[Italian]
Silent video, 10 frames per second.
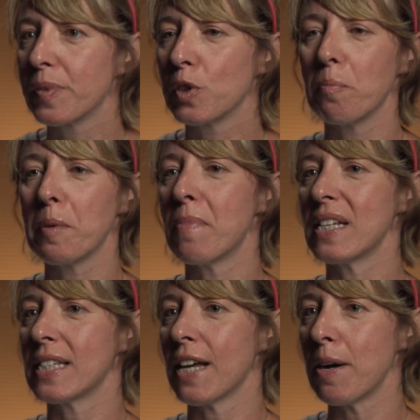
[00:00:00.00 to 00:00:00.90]
Non mi
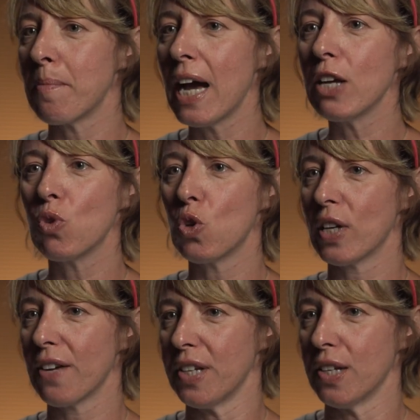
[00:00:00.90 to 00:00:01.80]
bastava mai quello
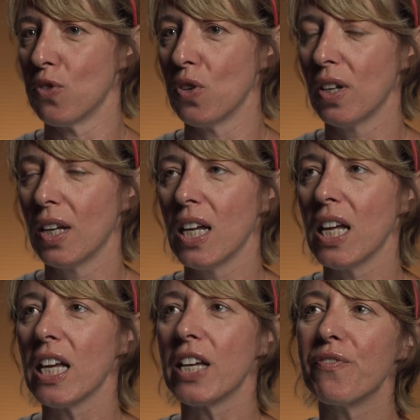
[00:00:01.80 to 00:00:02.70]
che avevo.
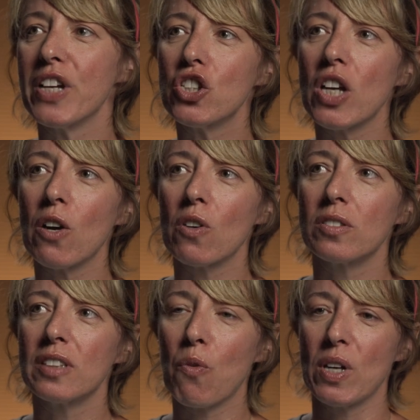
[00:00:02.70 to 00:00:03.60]
Invece
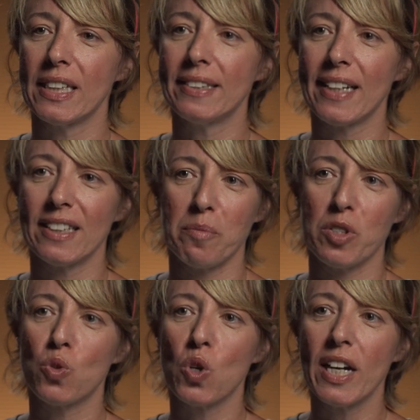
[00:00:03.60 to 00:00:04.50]
da quando è entrata
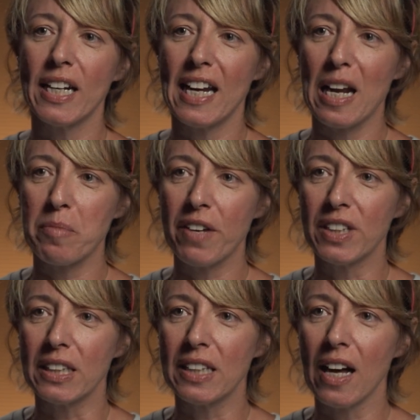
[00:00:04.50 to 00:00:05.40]
Meggiugore nella mia
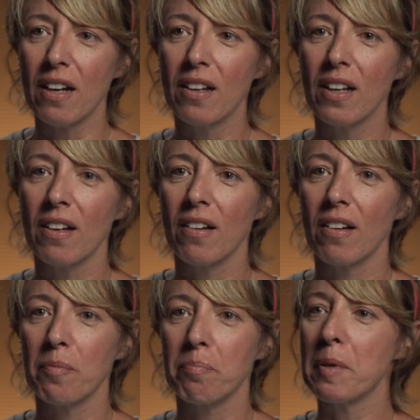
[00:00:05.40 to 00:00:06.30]
vita
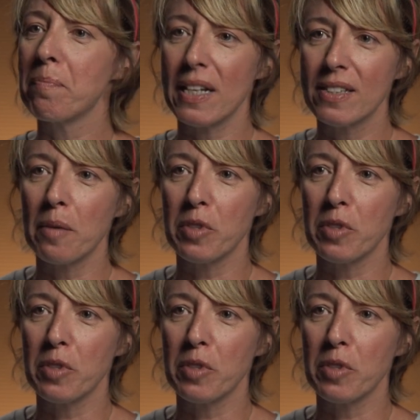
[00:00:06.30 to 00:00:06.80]
mi basta